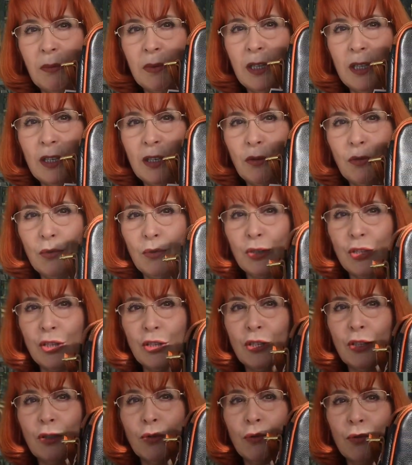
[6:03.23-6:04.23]
мне не
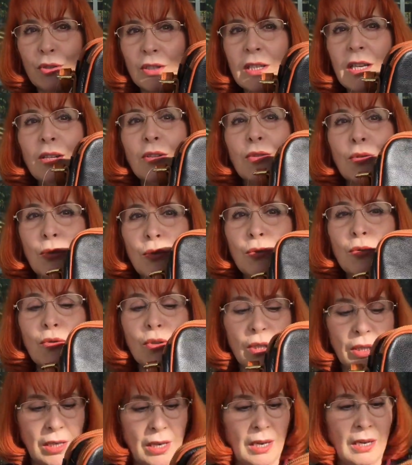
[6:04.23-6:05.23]
очень не нужна, но
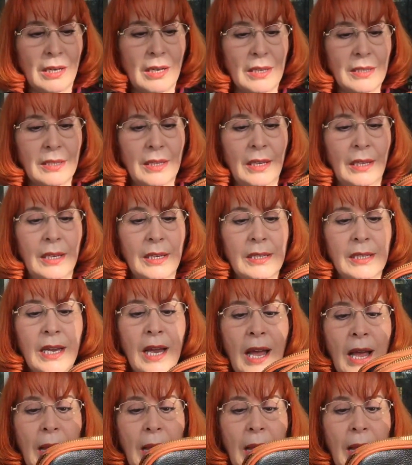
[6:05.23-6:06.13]
нужна оказалась,